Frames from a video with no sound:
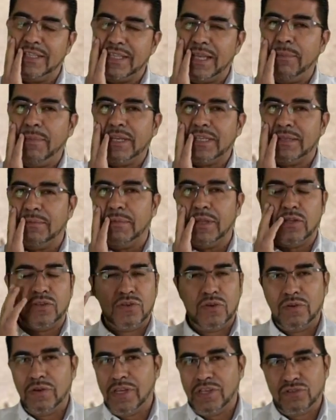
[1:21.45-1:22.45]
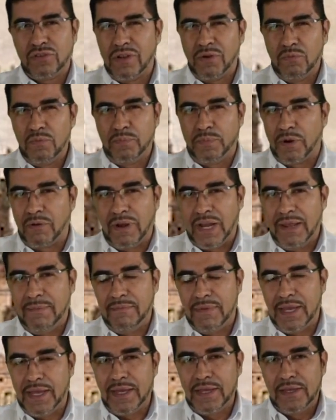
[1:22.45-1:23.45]
sistemas de medición y eso era un
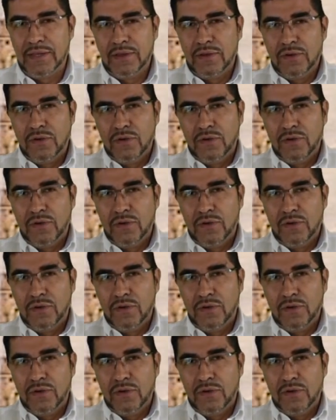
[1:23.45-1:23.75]
problema